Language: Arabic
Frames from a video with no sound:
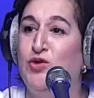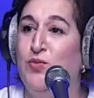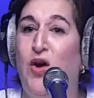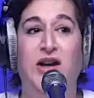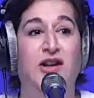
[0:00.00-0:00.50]

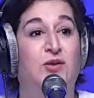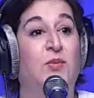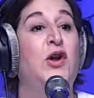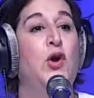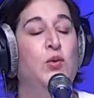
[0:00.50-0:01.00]
وجابوا
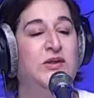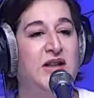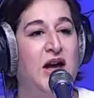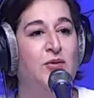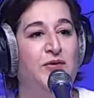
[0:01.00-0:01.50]
عائلاتهم
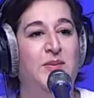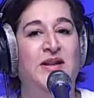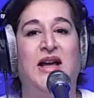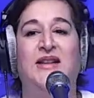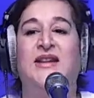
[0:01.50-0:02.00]
واستقروا في
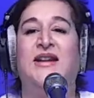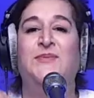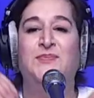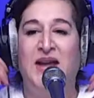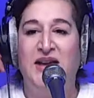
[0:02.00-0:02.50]
البلاد خاطر